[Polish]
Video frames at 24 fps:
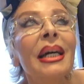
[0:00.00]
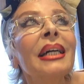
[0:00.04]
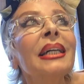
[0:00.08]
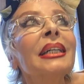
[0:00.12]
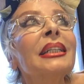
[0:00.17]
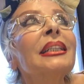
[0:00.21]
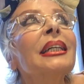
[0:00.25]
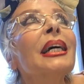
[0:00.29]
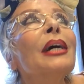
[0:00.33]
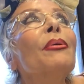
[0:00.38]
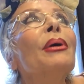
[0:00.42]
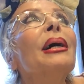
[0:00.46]

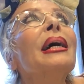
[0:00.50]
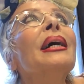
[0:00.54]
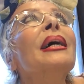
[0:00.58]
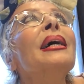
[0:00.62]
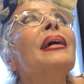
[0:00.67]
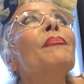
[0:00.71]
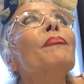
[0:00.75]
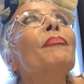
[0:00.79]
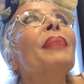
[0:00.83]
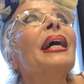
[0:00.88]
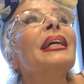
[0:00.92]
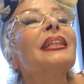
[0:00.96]
chciała
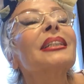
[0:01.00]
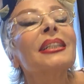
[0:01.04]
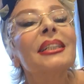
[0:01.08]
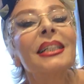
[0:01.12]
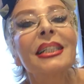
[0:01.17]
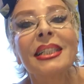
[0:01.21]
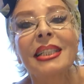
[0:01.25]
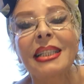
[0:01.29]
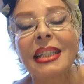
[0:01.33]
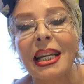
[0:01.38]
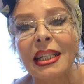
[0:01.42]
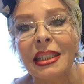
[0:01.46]

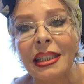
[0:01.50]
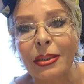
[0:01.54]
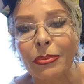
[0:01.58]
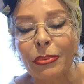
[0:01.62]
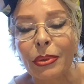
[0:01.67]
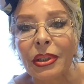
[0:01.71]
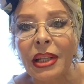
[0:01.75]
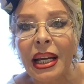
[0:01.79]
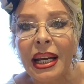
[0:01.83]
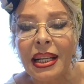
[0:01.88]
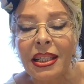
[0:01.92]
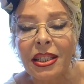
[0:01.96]
patrzeć na
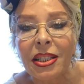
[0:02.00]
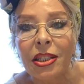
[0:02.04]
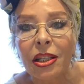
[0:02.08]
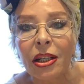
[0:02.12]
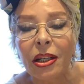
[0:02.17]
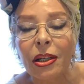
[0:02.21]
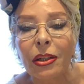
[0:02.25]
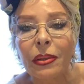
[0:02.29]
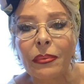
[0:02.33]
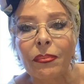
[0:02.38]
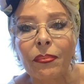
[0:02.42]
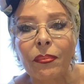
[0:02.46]

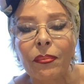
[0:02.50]
słoneczko.